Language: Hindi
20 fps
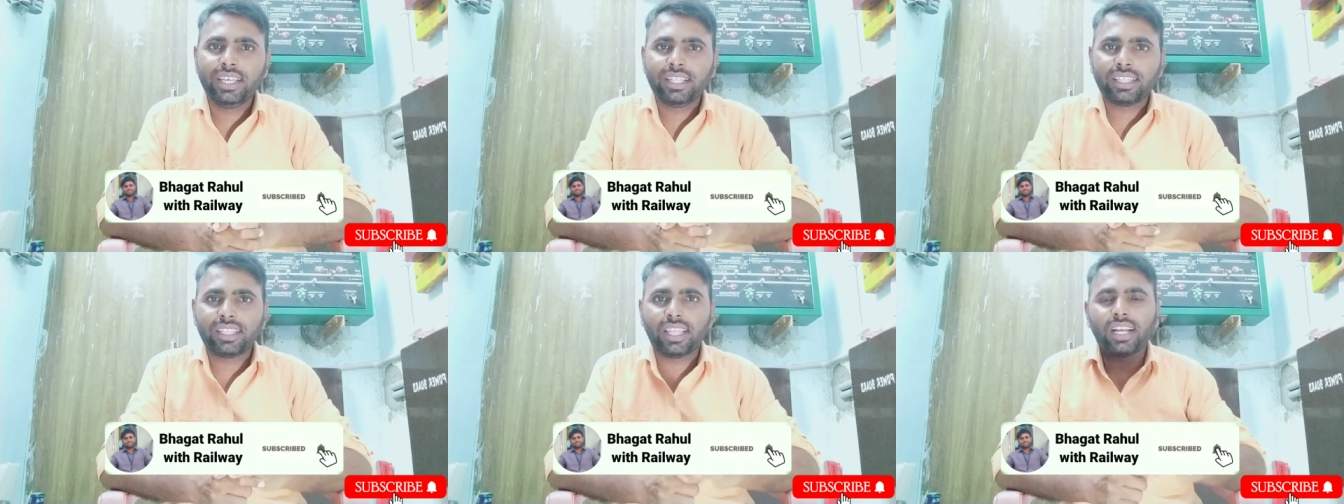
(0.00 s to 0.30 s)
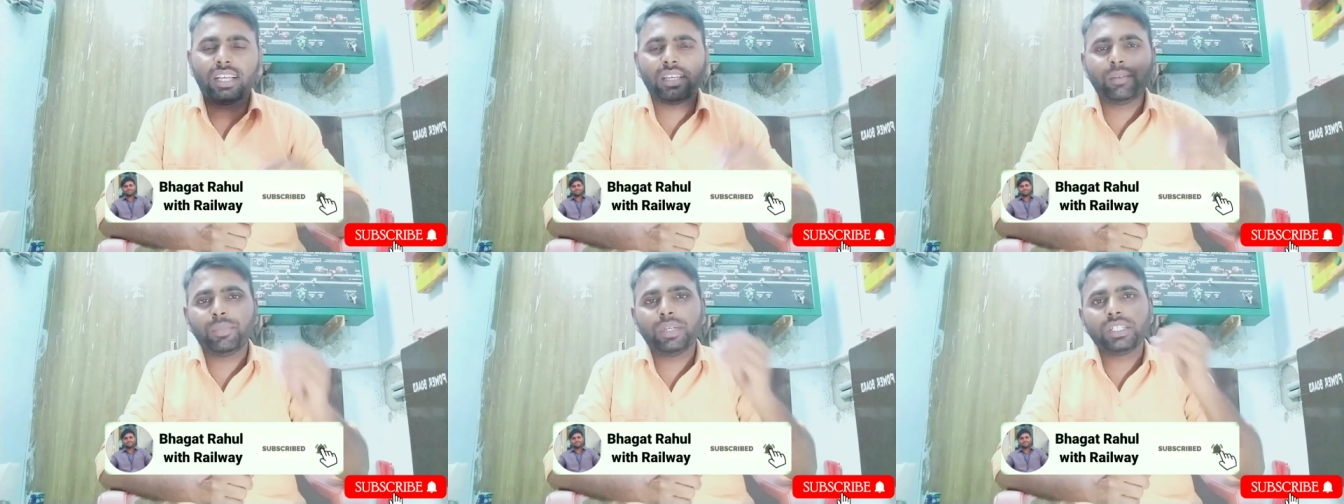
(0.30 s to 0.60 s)

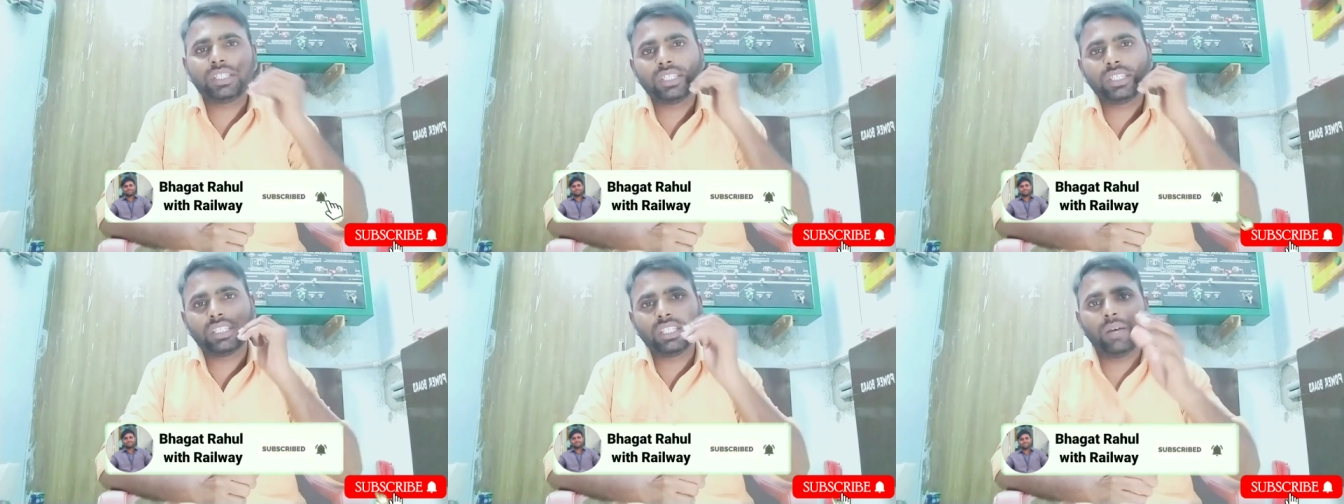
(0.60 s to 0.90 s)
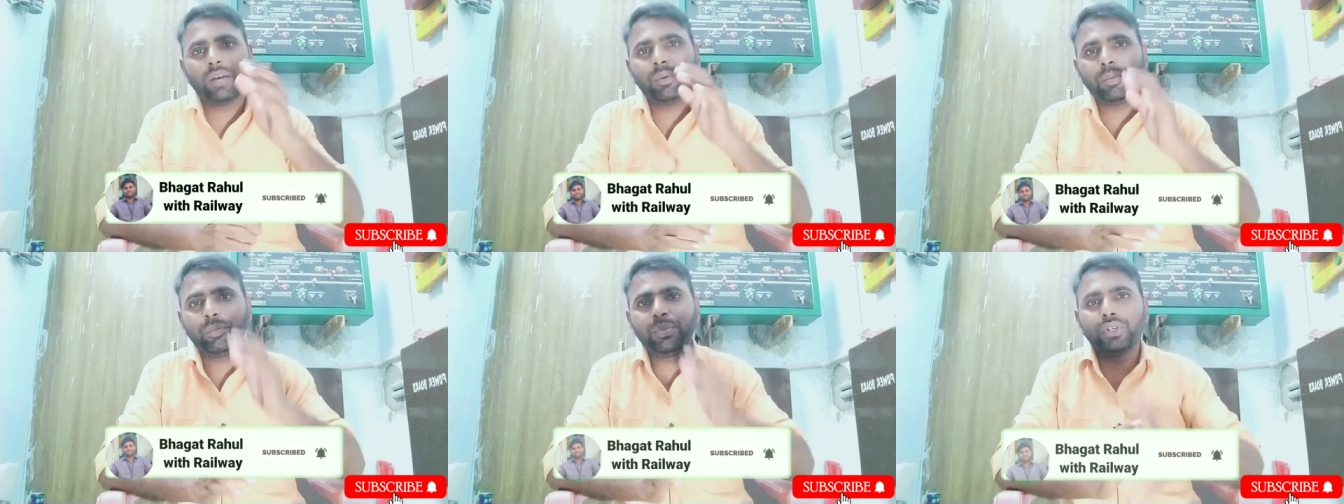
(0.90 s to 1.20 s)
ताकि मैं जितना
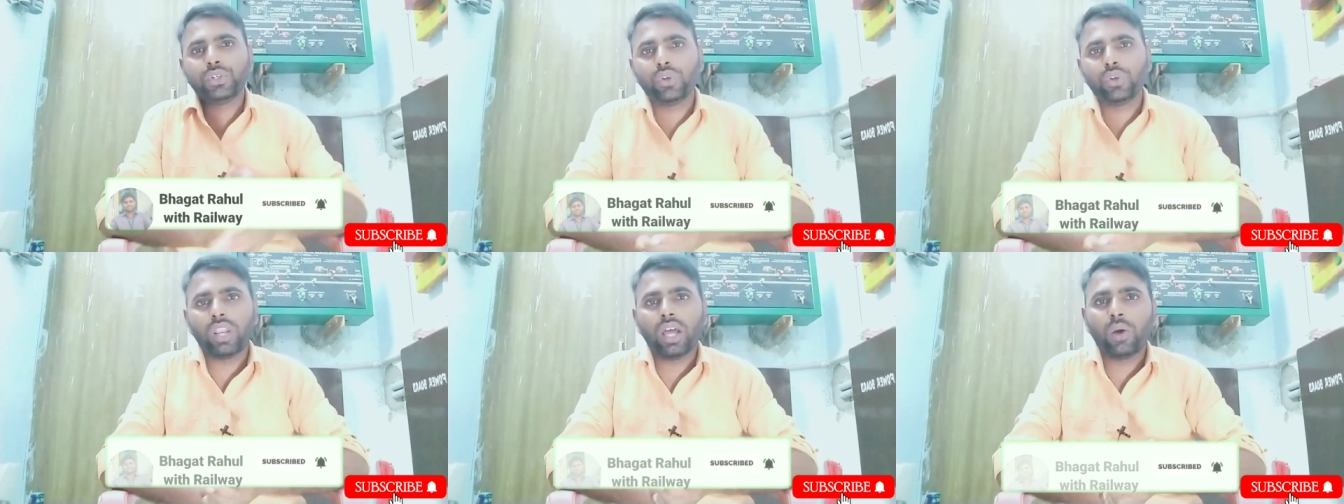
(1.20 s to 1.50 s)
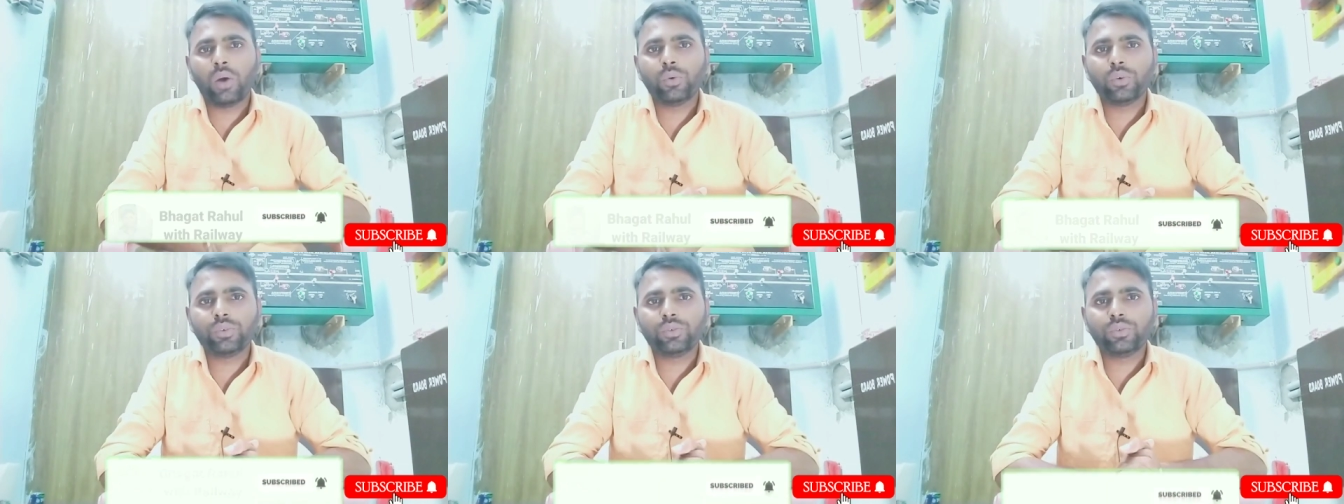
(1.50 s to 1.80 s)
भी वीडियो
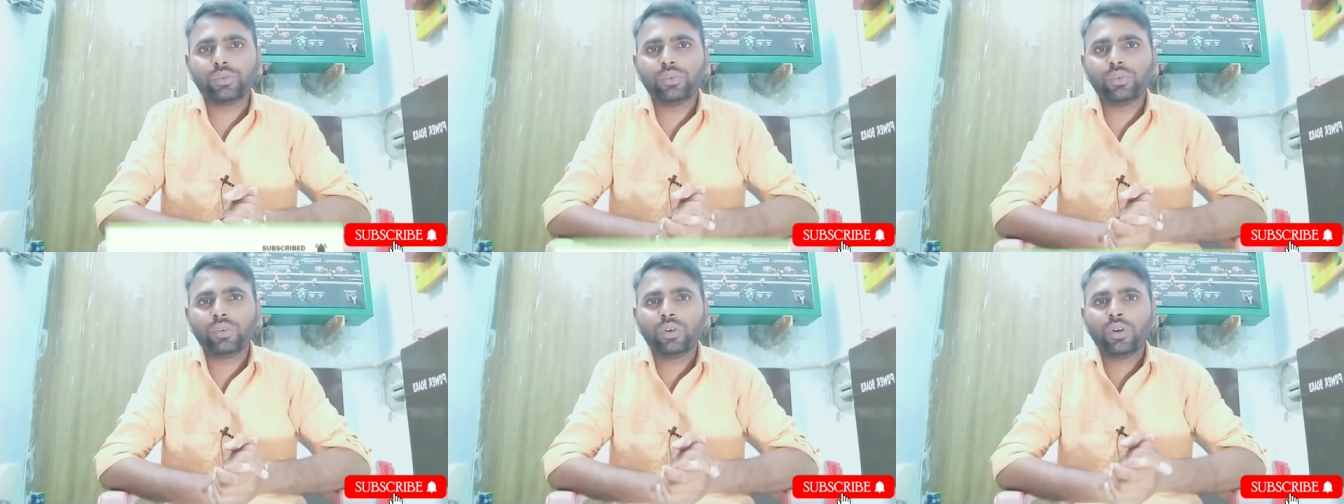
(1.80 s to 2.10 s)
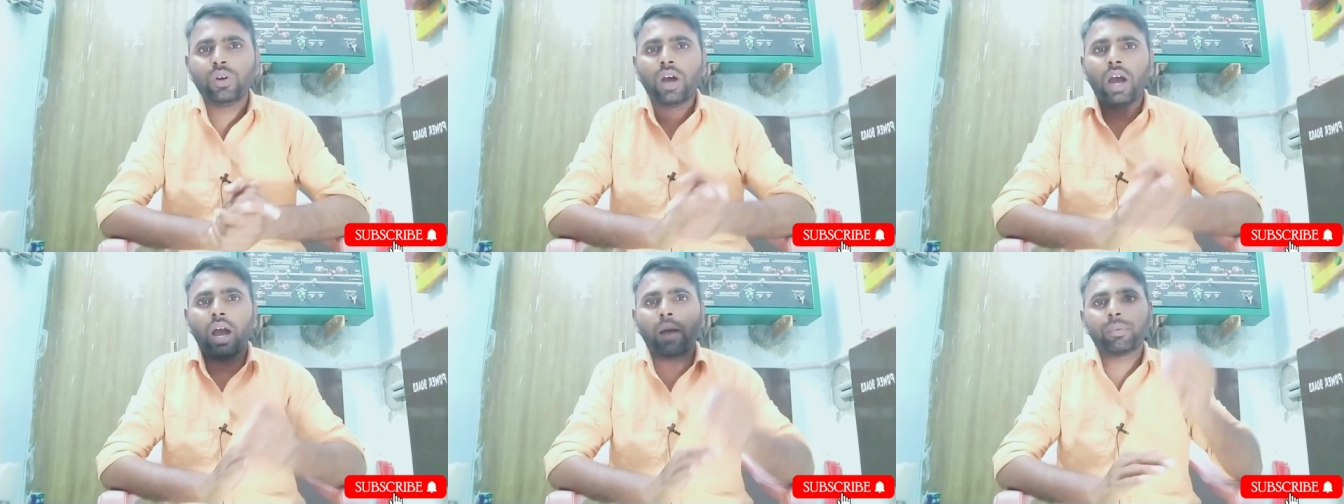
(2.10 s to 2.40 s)
लाऊँ
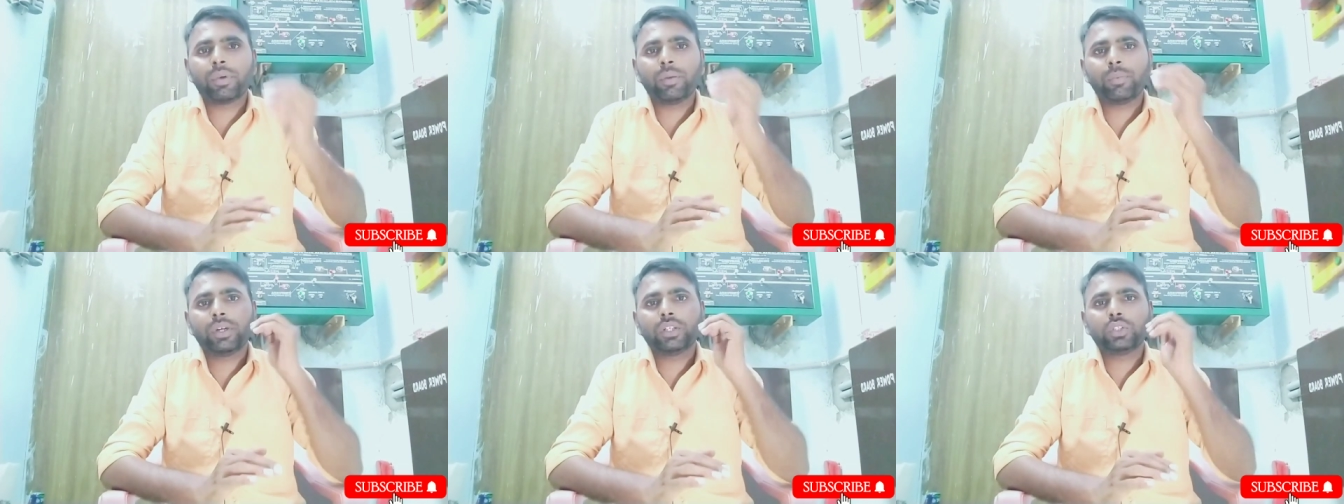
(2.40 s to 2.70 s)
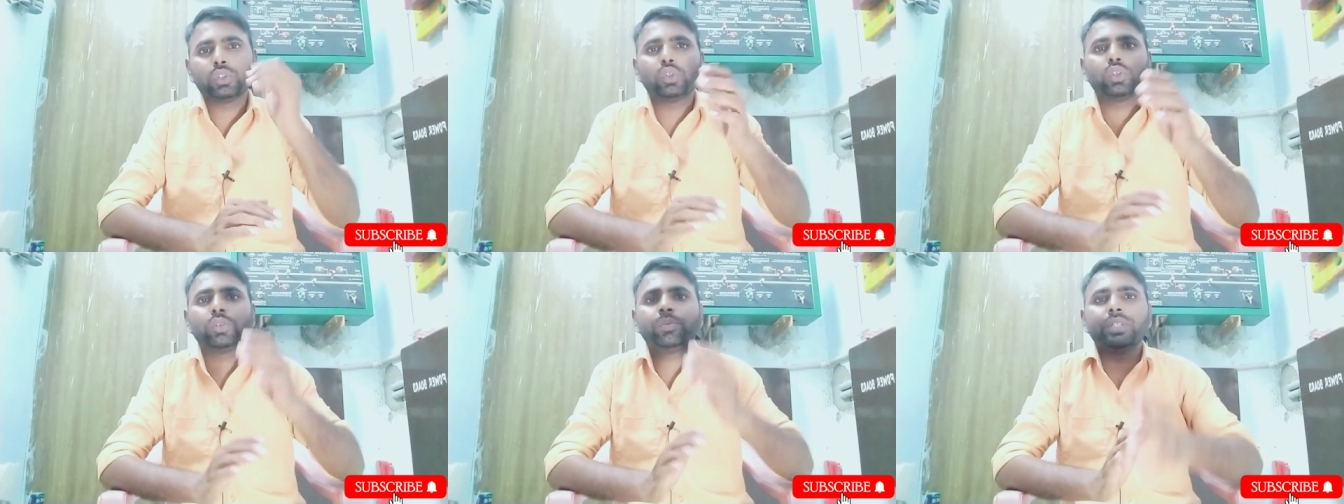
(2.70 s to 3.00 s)
आपके पास
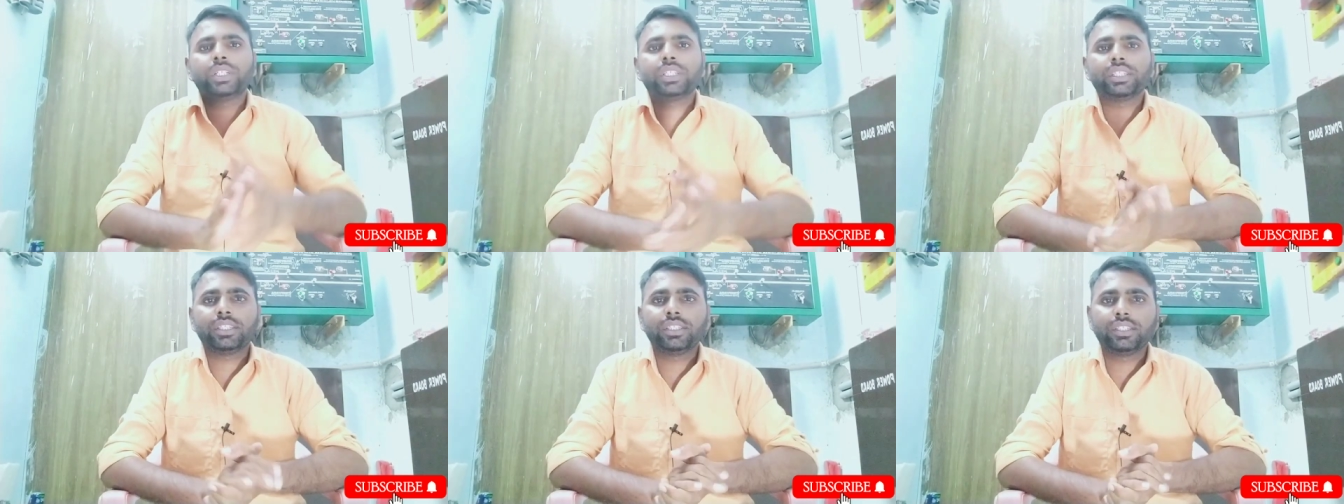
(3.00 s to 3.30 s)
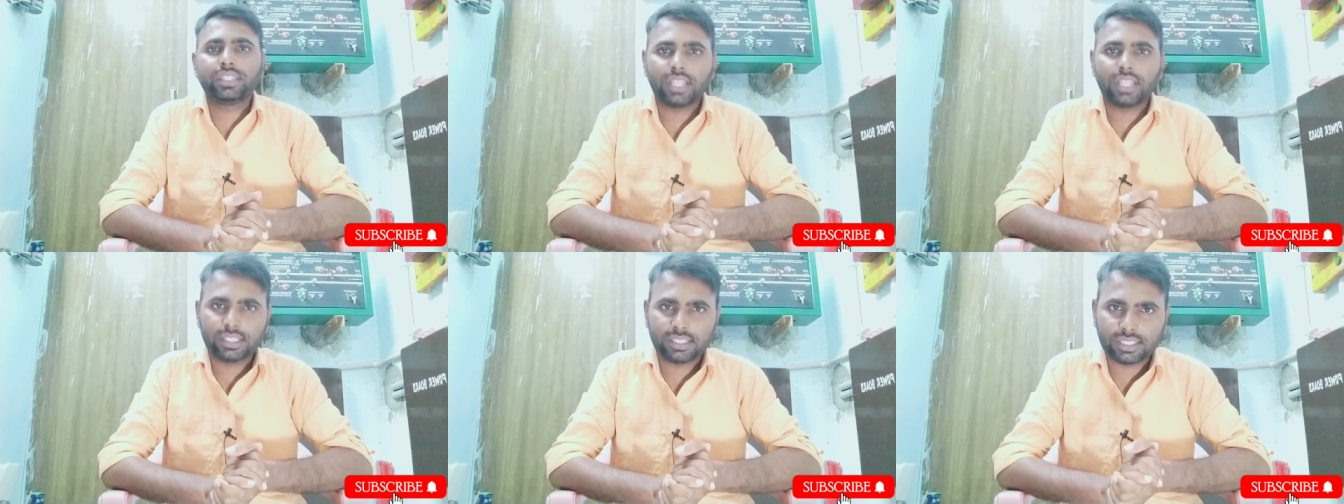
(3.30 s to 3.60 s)
नोटिफिकेशन
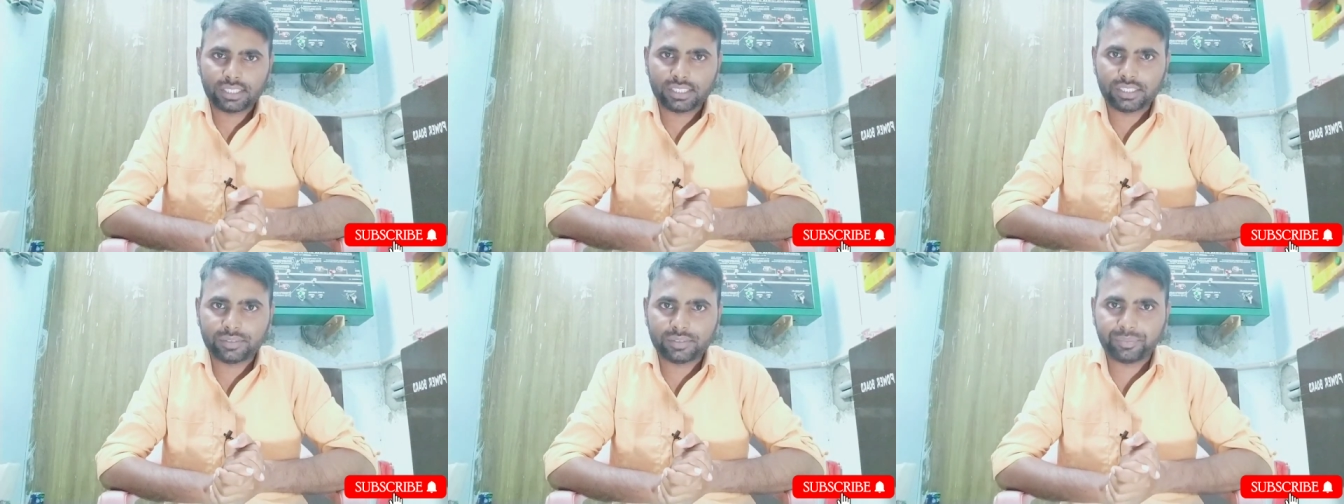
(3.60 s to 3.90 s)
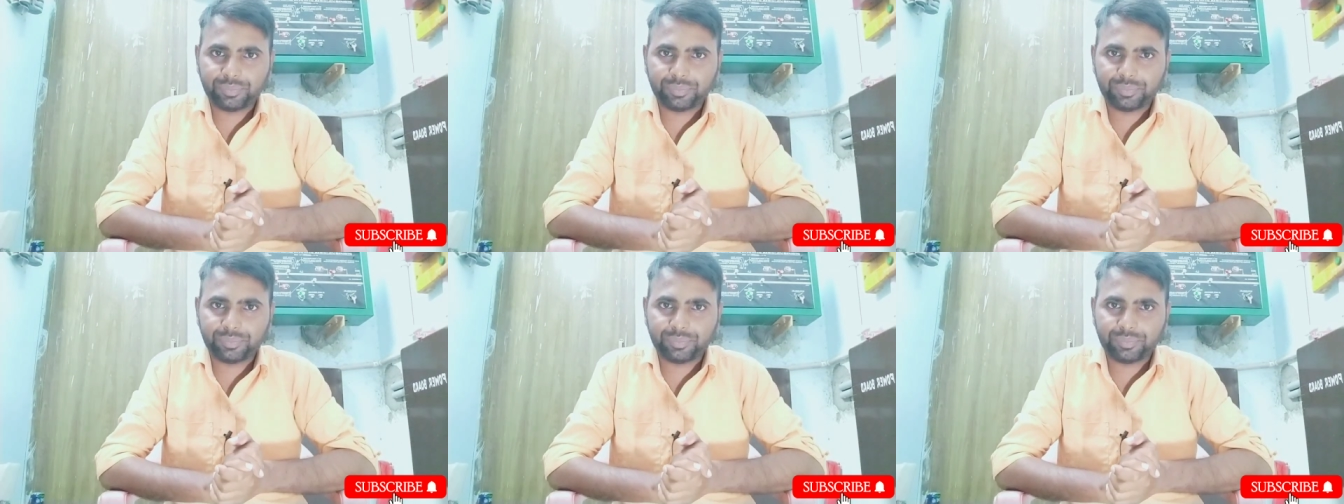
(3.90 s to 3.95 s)
जा सके